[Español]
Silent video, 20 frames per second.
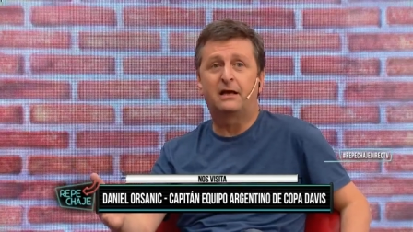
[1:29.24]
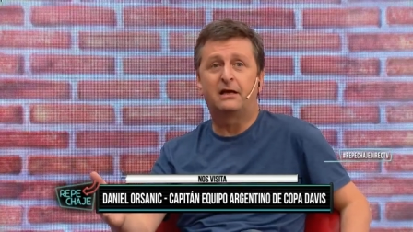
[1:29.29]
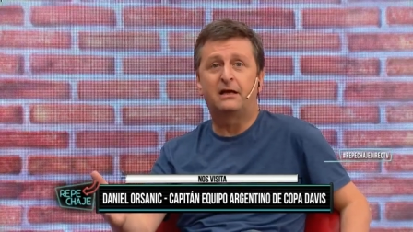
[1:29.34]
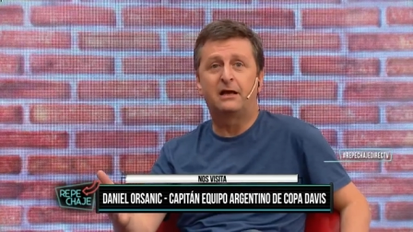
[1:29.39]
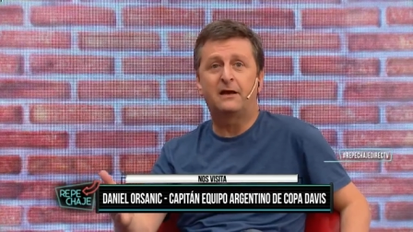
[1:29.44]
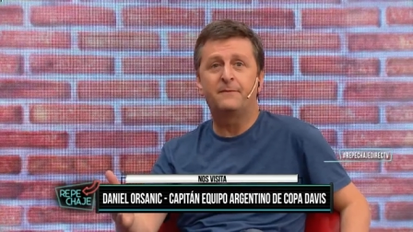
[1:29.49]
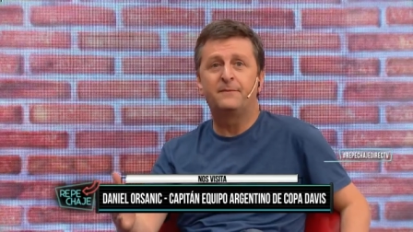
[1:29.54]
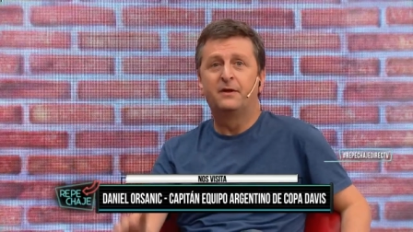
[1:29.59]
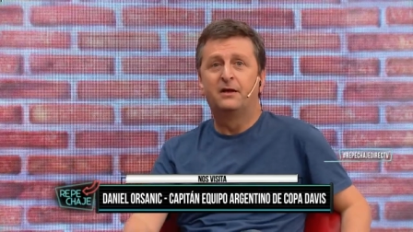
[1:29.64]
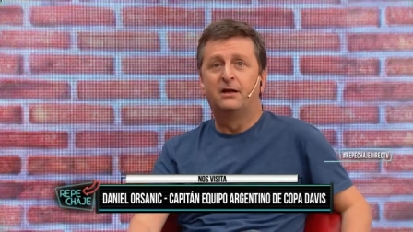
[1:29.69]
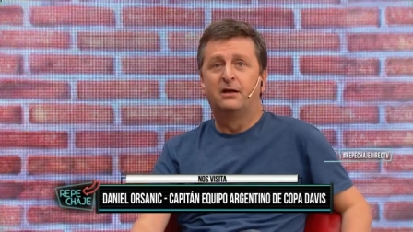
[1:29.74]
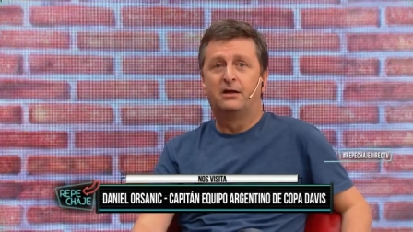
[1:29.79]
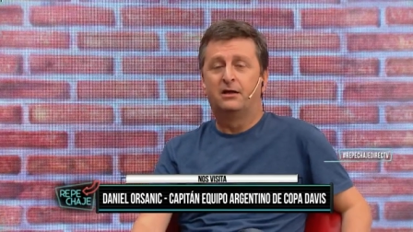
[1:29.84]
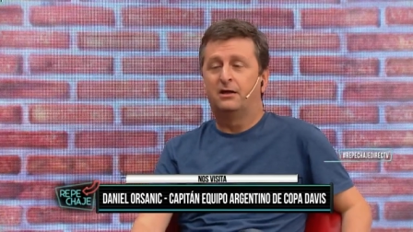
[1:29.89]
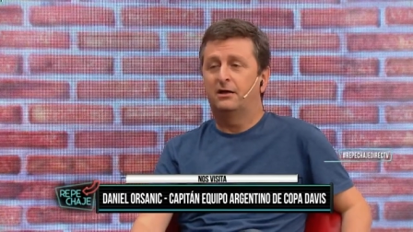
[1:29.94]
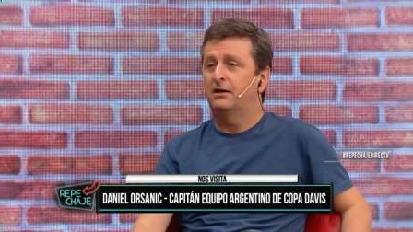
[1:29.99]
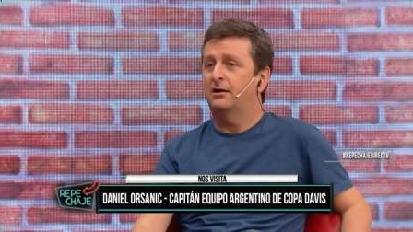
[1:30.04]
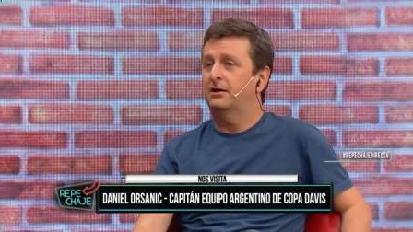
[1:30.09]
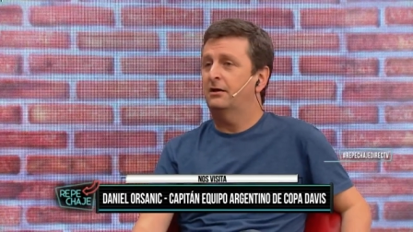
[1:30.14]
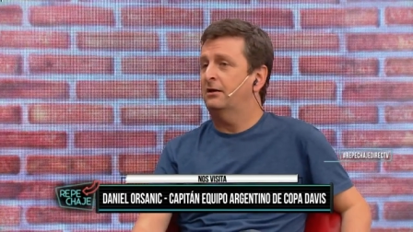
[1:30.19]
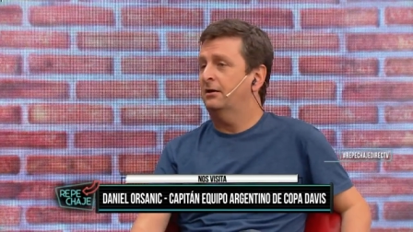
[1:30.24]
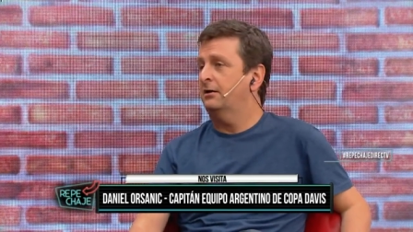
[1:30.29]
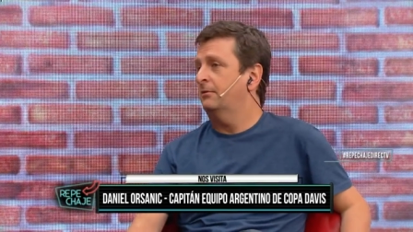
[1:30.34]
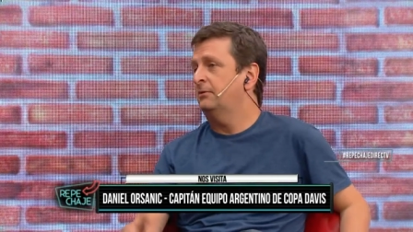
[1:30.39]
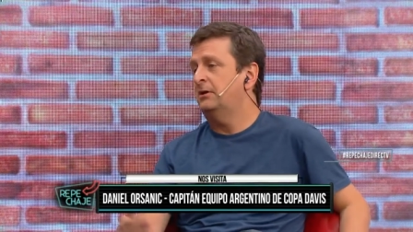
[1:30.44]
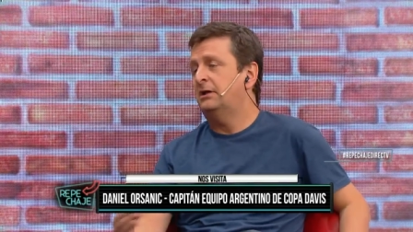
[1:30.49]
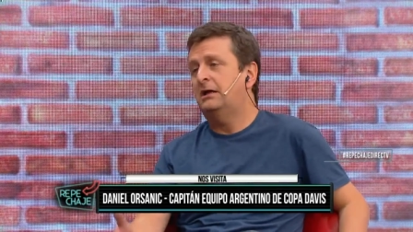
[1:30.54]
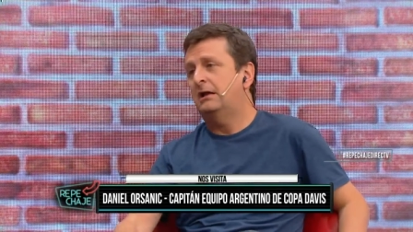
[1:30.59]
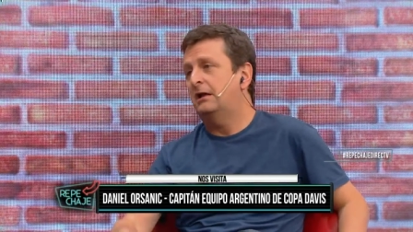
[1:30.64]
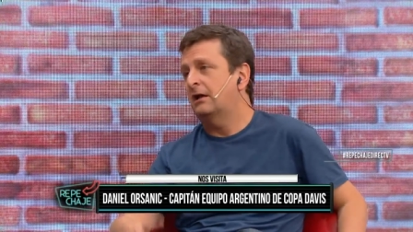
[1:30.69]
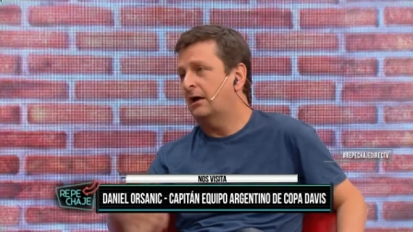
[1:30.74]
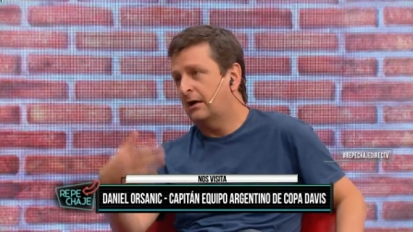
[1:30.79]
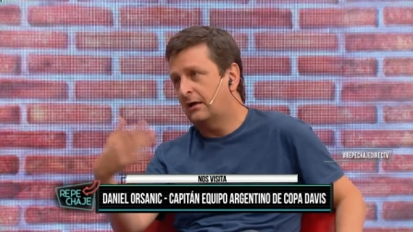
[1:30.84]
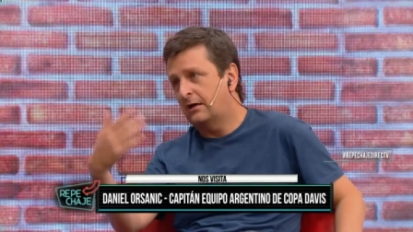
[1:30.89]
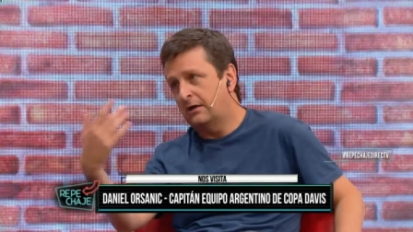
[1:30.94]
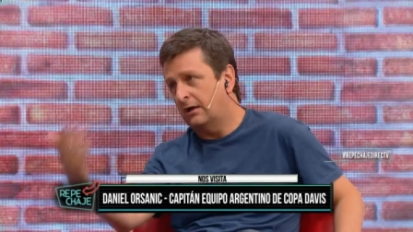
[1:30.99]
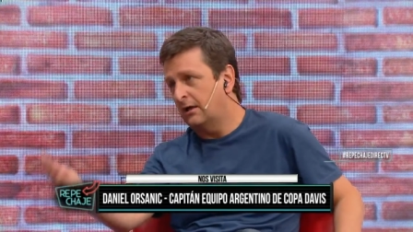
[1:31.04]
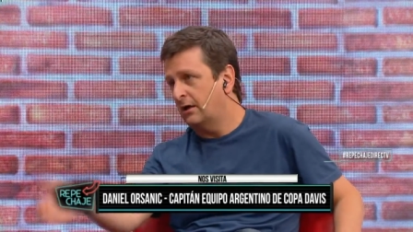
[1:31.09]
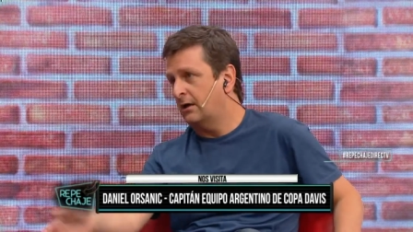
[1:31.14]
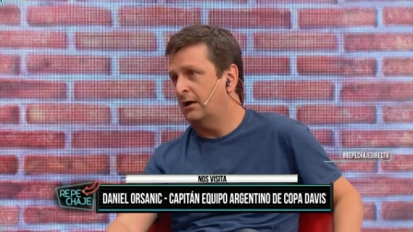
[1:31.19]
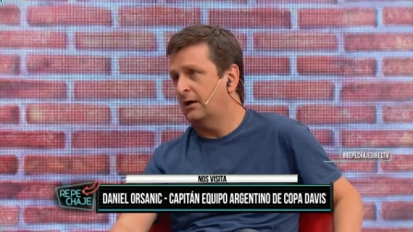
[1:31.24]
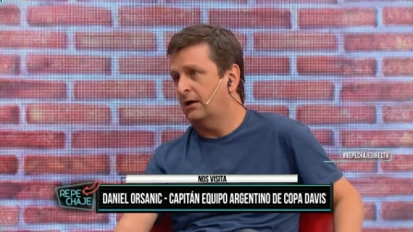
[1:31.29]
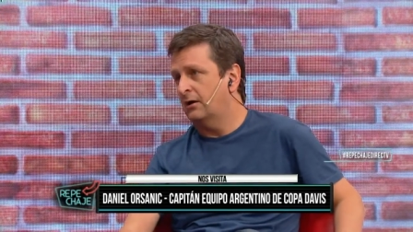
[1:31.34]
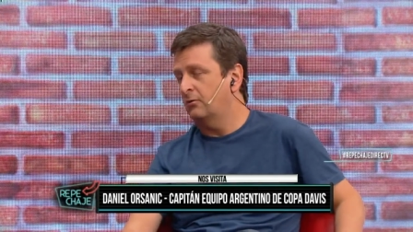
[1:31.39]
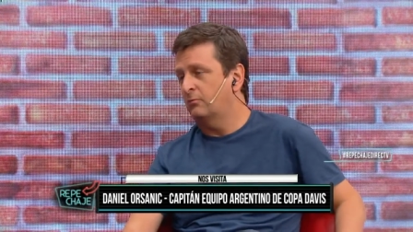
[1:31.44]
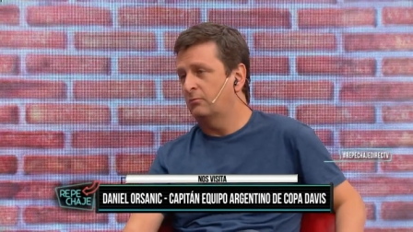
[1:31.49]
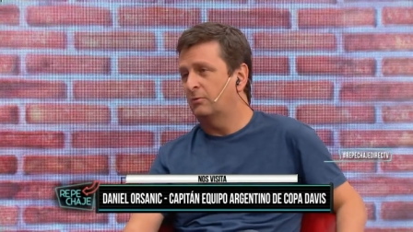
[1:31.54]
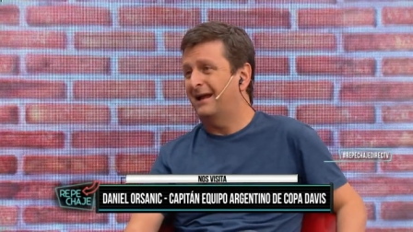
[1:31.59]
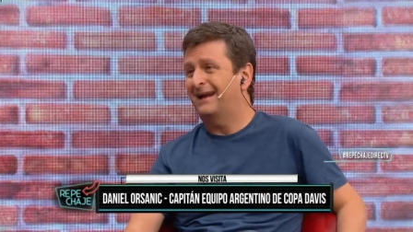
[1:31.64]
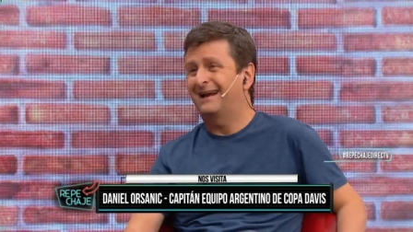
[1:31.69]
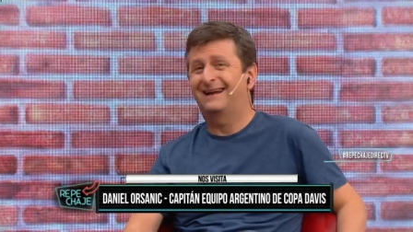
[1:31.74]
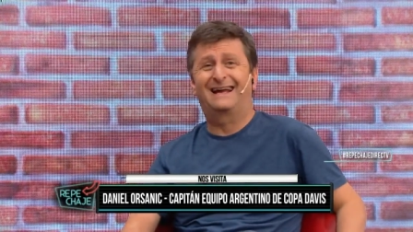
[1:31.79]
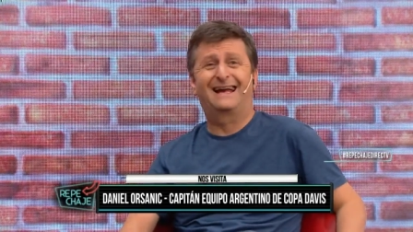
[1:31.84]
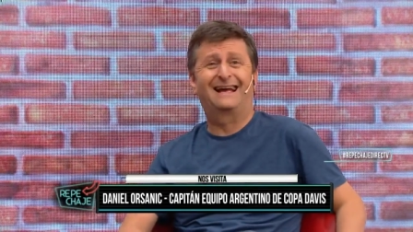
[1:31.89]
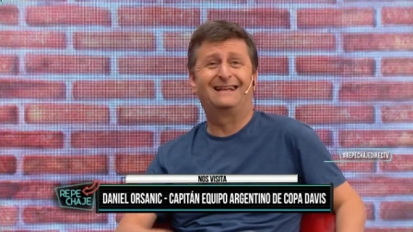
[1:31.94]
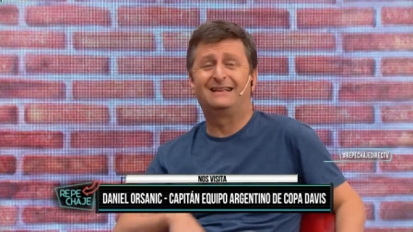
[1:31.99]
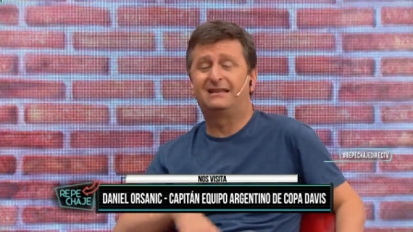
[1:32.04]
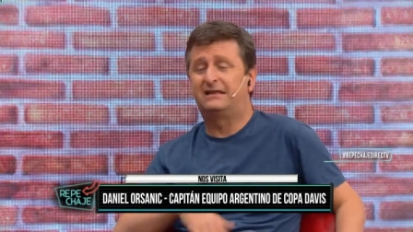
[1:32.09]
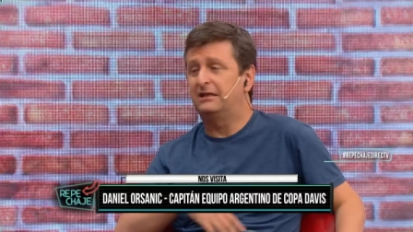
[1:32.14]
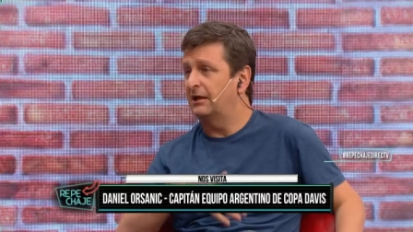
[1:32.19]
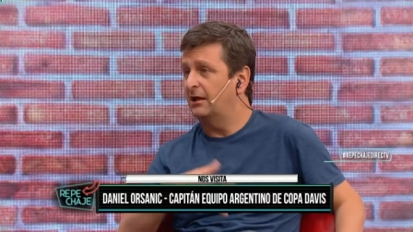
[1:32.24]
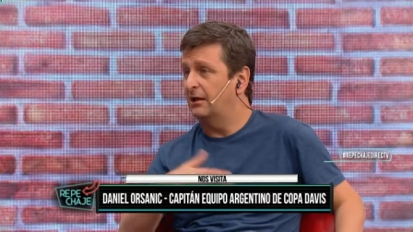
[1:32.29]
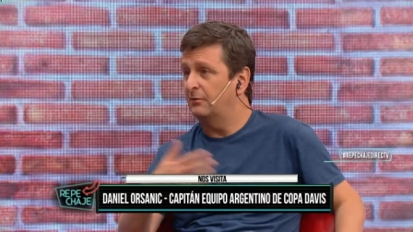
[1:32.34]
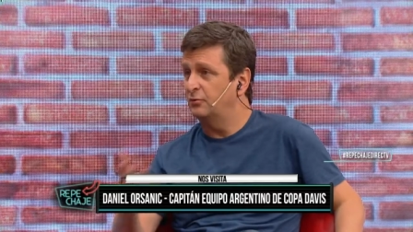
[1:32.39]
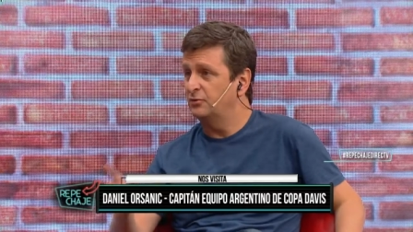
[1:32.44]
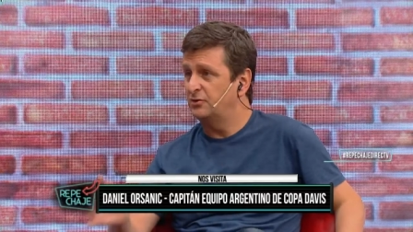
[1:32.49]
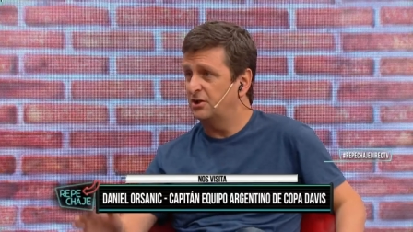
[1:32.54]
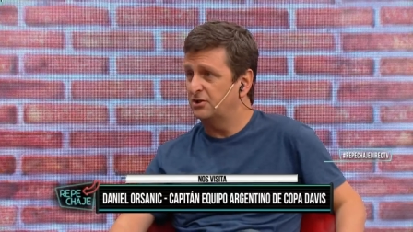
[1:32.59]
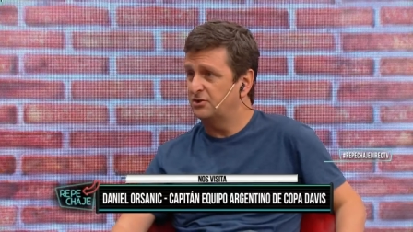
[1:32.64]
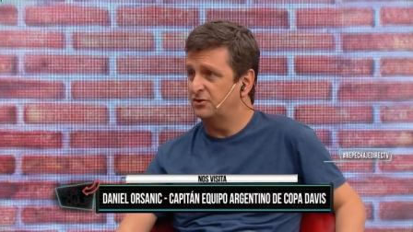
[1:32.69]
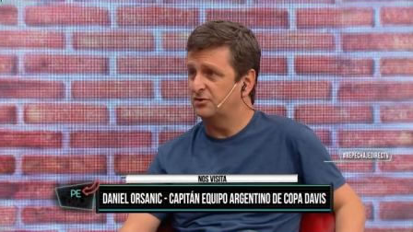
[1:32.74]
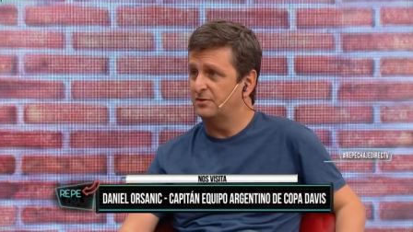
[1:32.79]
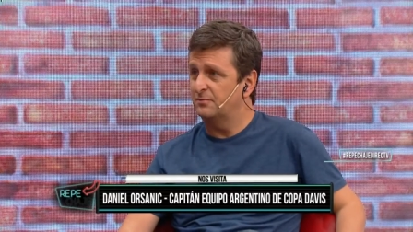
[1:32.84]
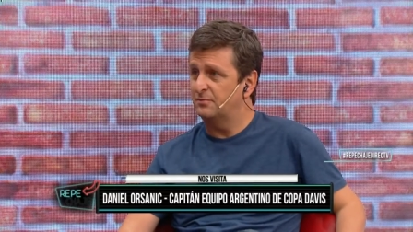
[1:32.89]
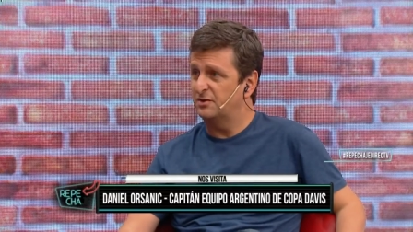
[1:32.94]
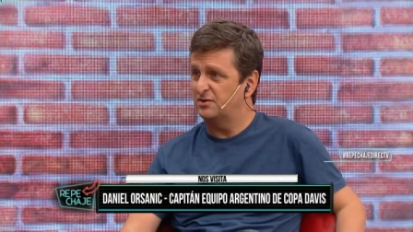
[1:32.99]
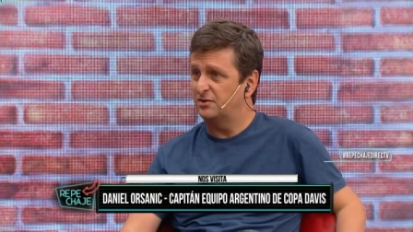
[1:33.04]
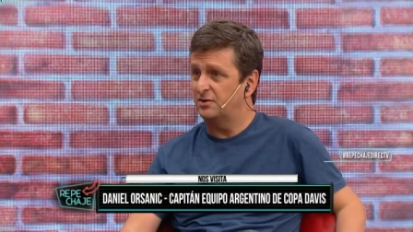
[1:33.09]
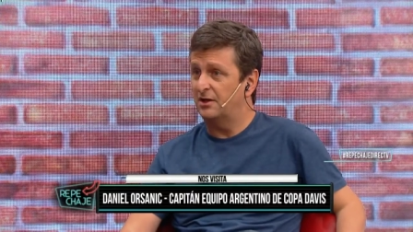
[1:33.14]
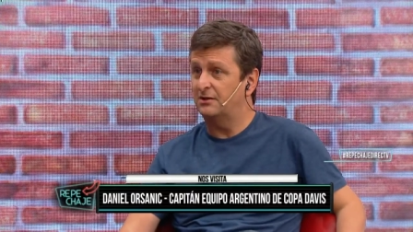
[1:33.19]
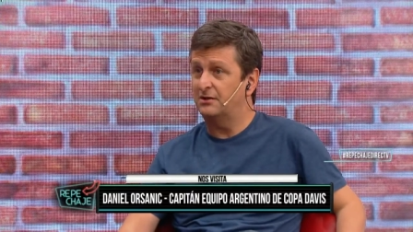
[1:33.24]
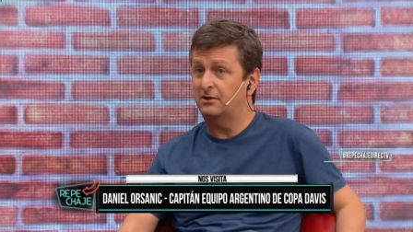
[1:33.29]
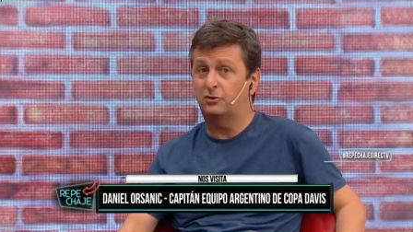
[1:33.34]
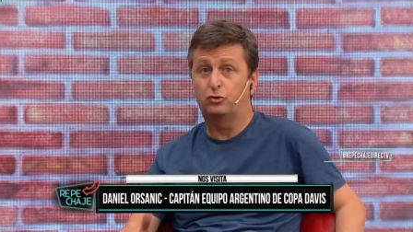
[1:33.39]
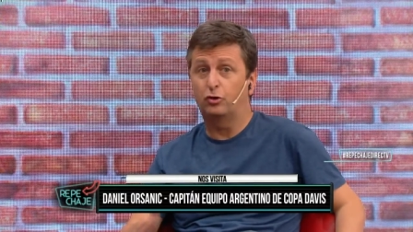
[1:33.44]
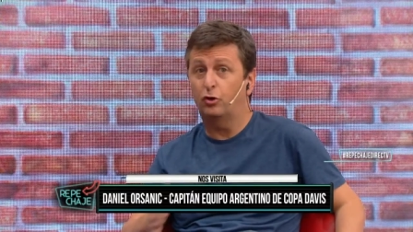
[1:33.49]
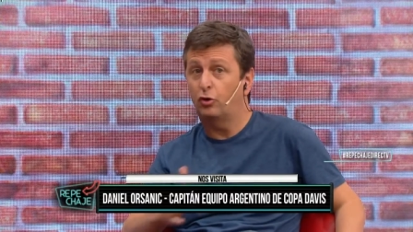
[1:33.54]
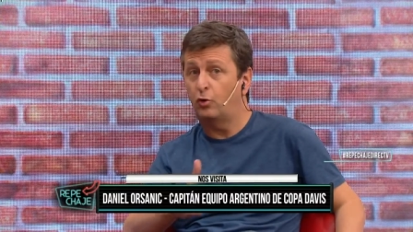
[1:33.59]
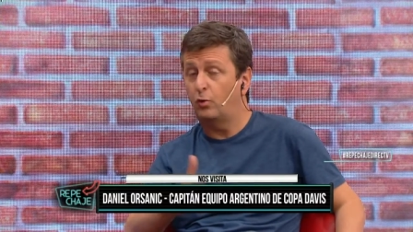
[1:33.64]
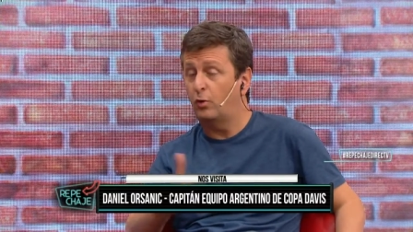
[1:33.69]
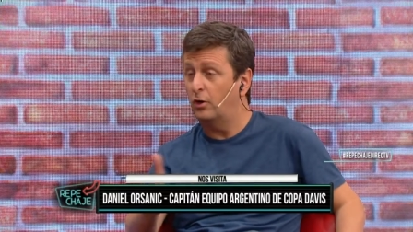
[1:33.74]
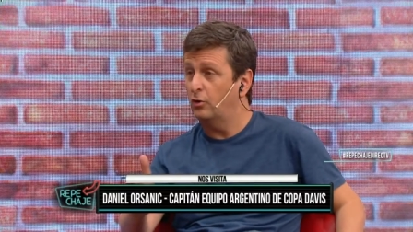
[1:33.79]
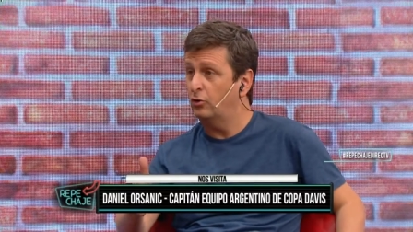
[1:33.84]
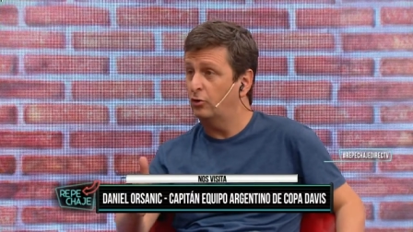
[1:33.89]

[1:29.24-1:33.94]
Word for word: que vi Claire, una cantidad de muchachos impresionantes, todos jugaron